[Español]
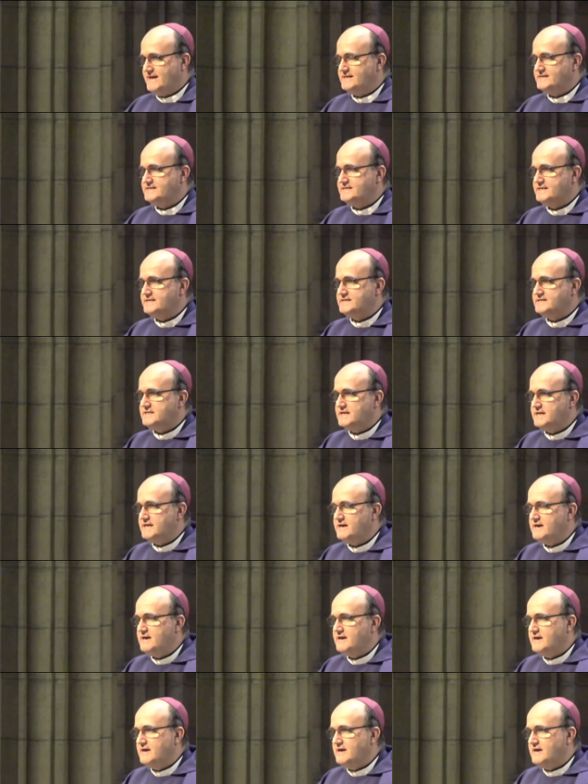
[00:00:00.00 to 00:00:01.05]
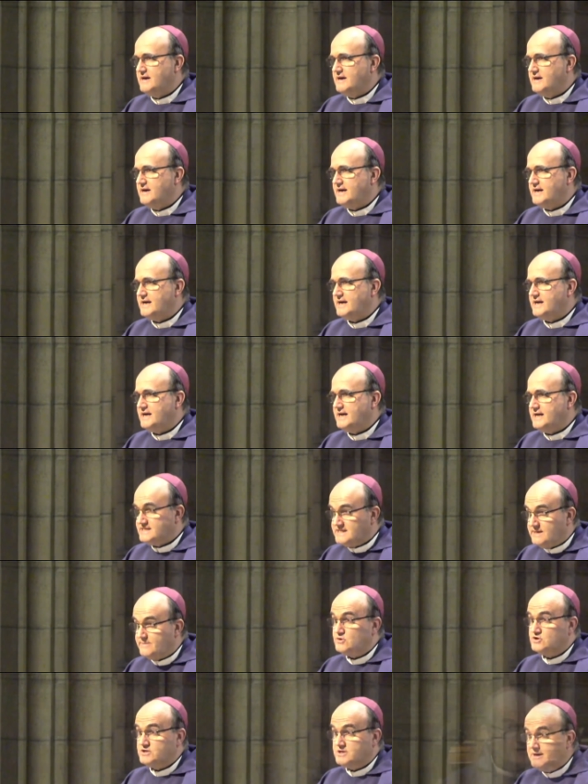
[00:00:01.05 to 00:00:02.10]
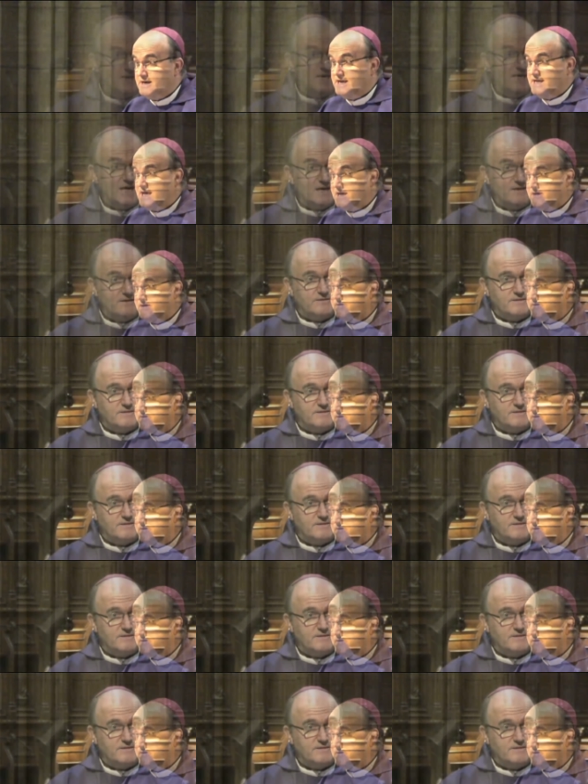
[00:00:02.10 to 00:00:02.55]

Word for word: existe eh, esa posibilidad